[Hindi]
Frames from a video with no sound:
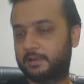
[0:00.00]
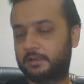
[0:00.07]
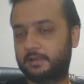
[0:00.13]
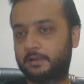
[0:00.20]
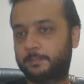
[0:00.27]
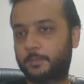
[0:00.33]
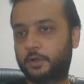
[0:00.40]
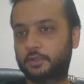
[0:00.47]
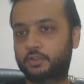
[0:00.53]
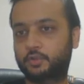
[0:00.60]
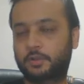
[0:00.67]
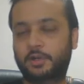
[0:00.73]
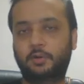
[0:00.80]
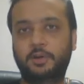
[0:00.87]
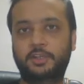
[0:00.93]
पहुंच
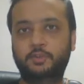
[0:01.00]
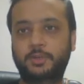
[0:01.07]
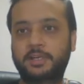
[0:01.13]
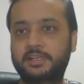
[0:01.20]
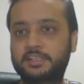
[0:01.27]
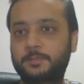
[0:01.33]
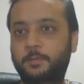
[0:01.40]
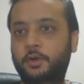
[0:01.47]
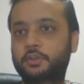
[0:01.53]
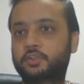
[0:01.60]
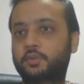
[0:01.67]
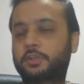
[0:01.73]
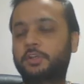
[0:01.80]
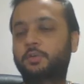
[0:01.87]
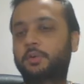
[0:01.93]
चुका होगा जो एनर्जी पहुंच
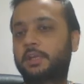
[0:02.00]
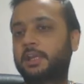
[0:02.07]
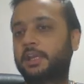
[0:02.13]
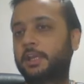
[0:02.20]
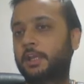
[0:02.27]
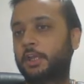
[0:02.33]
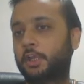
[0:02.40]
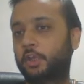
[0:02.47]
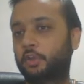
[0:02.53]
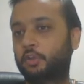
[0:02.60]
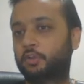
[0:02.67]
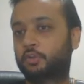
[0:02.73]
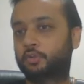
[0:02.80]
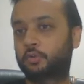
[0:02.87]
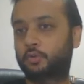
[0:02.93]
चुकी होगी
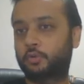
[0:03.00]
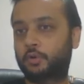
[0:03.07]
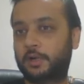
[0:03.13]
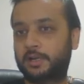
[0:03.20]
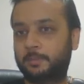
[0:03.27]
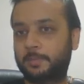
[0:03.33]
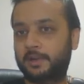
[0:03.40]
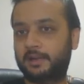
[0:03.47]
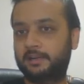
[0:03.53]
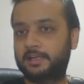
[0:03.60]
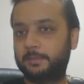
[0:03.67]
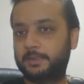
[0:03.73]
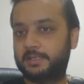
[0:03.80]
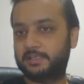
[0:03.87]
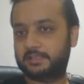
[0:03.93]
तो अगर मैं
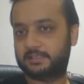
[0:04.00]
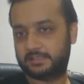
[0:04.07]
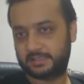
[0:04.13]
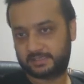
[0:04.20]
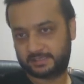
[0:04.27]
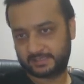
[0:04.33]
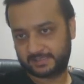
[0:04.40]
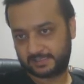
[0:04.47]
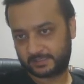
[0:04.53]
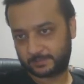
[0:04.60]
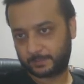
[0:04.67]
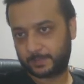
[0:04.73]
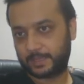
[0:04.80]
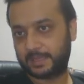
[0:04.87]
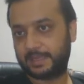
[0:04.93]
100 मीटर्स डिस्टेंस
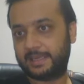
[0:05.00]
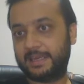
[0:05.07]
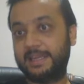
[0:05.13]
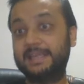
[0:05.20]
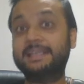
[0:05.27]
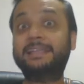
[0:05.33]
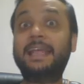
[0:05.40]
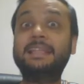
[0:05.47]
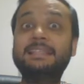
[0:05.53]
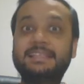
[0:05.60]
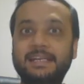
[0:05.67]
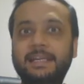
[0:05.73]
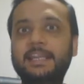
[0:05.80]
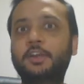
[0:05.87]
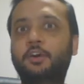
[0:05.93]
पे
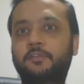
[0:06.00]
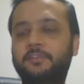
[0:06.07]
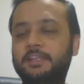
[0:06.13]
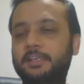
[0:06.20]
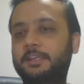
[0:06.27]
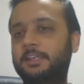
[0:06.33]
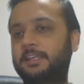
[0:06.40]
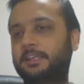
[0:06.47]
इंटेंसिटी ऑफ दी